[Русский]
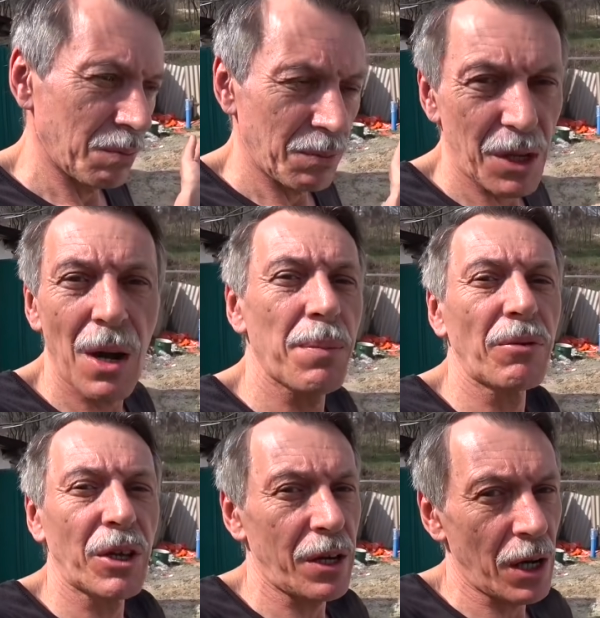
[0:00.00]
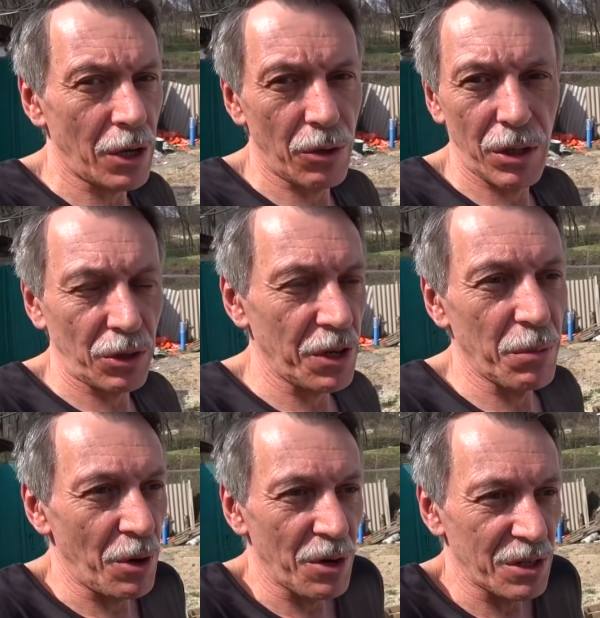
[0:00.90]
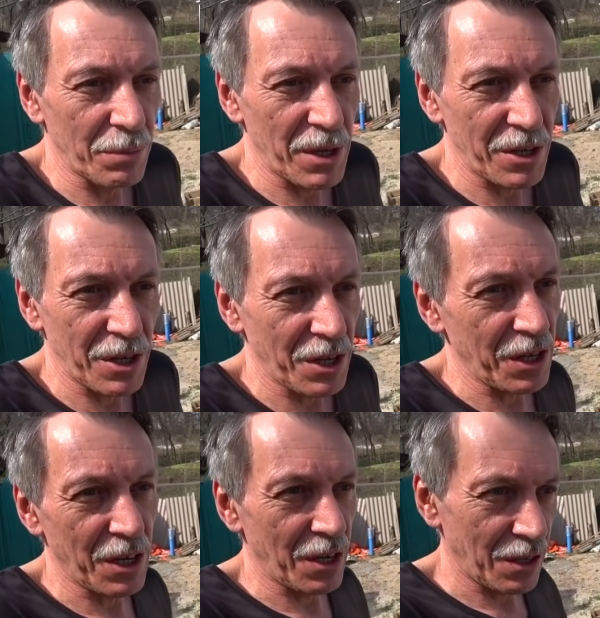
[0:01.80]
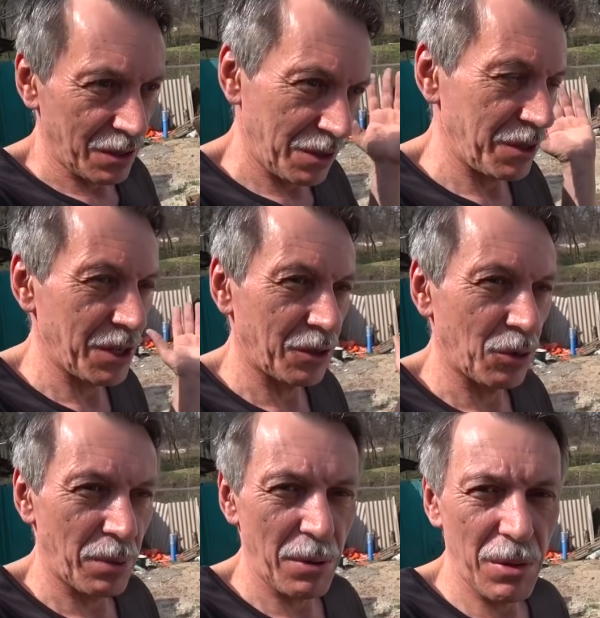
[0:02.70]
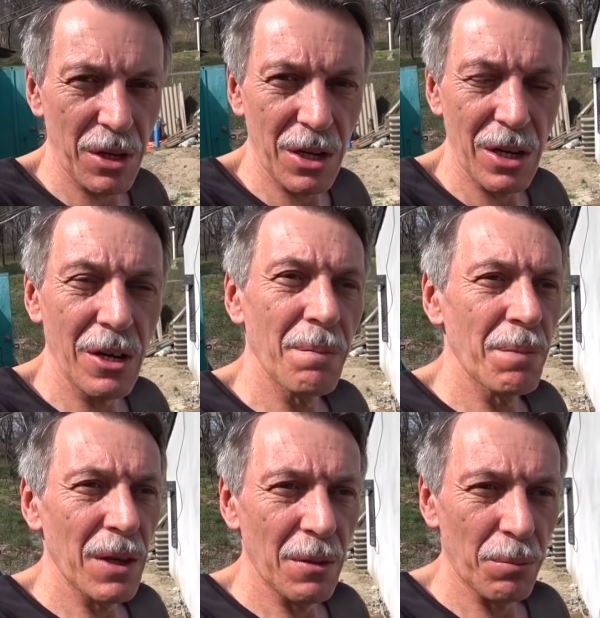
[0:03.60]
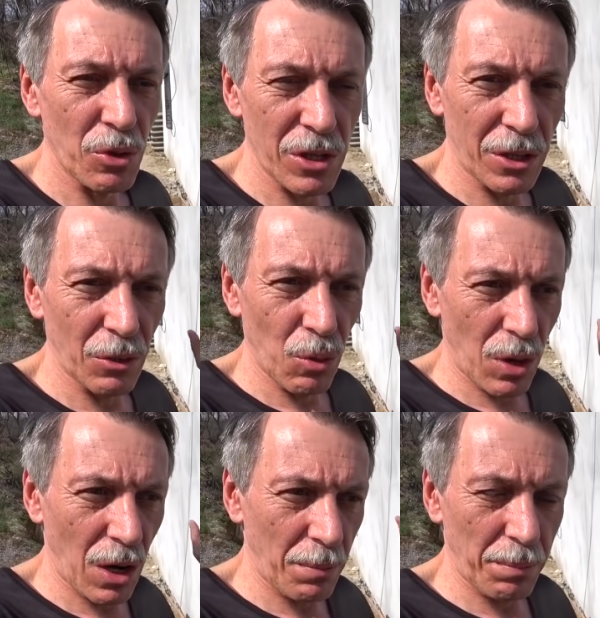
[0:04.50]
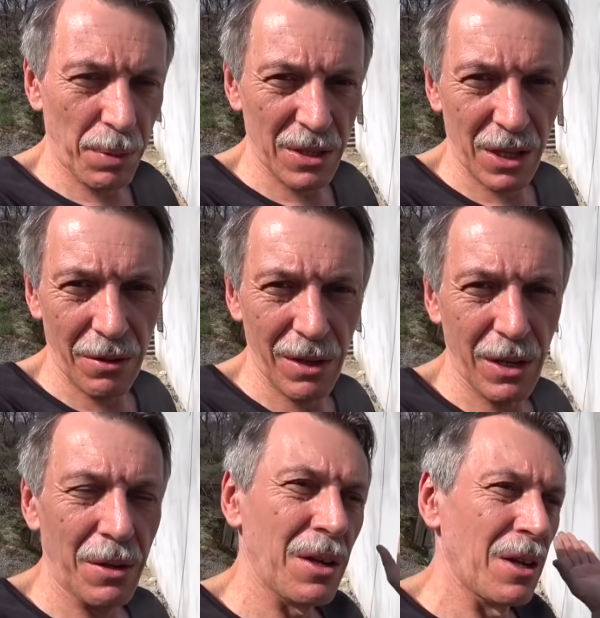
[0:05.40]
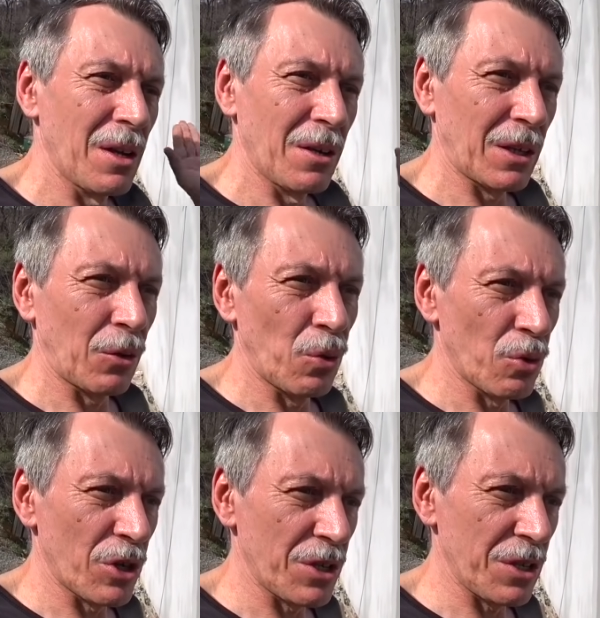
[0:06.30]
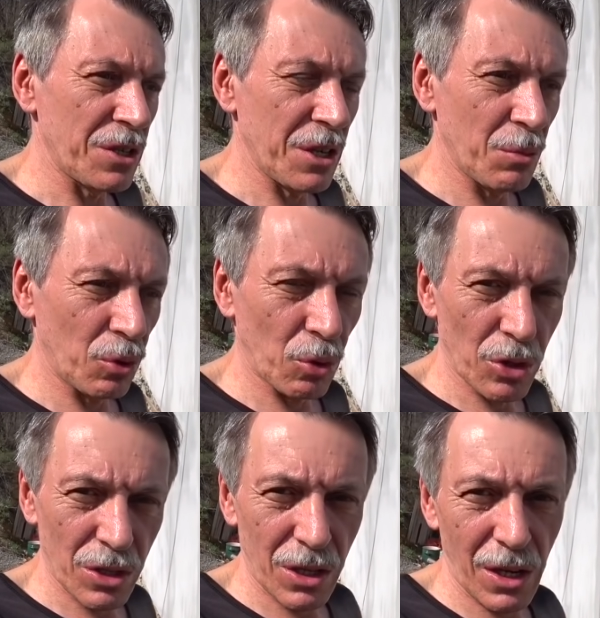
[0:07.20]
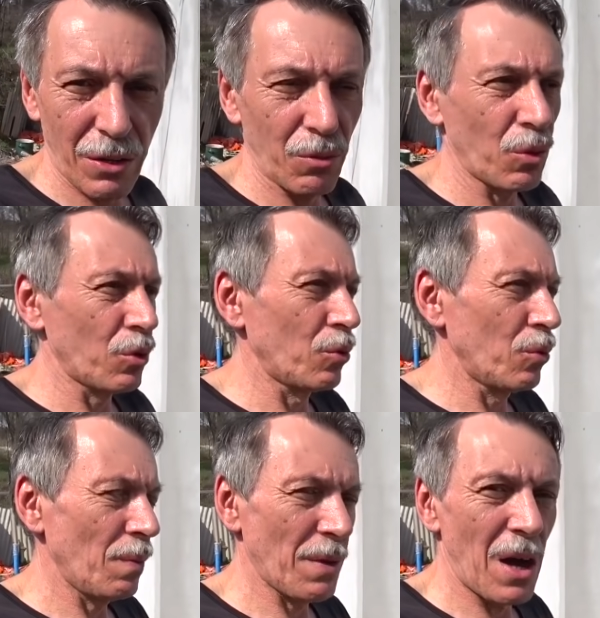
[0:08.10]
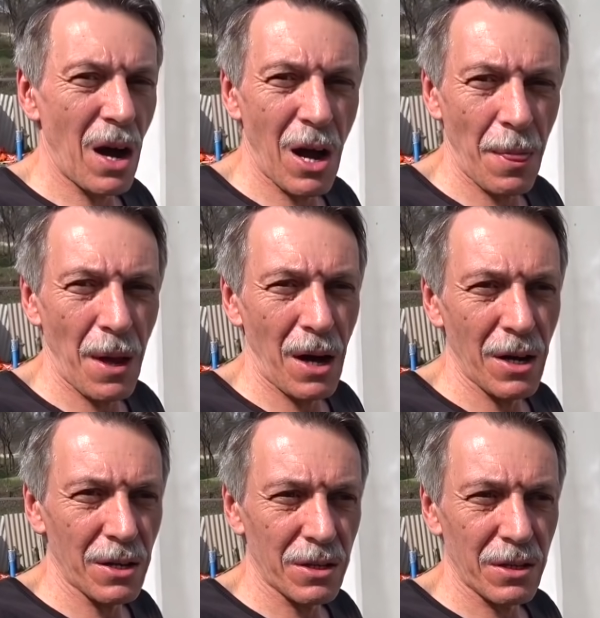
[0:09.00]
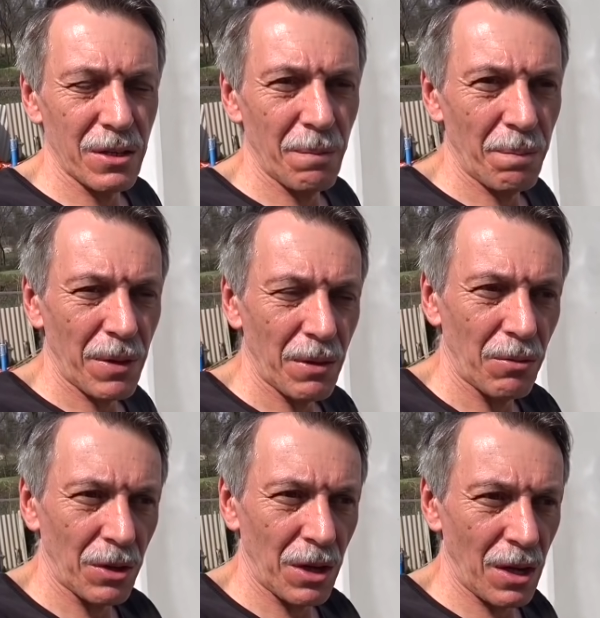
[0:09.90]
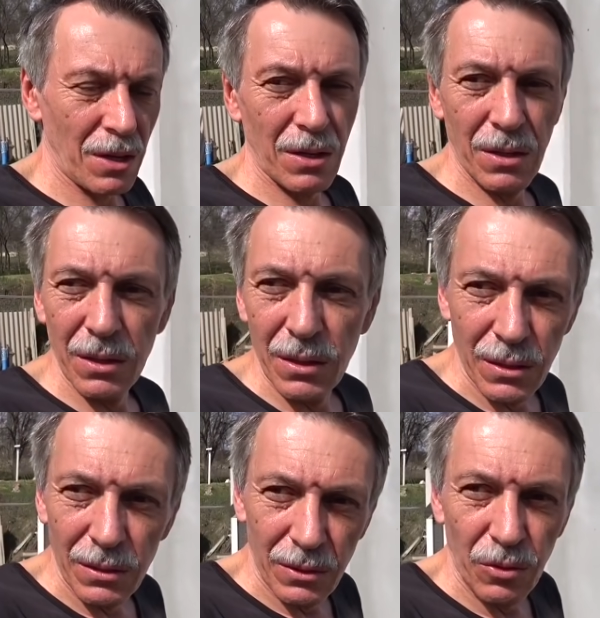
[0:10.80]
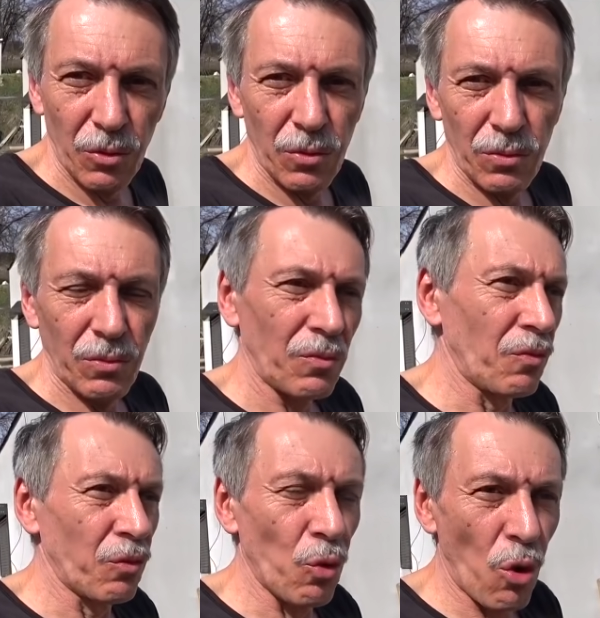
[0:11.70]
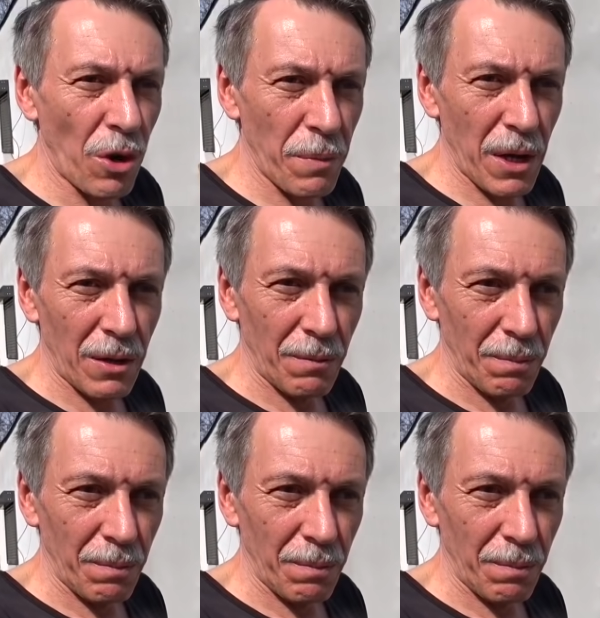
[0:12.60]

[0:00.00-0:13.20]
Я повторяю, это не мое изобретение. Те, кто применили, после того, как поставили такую же систему, тоже сдали воду на анализ. Вода в норме.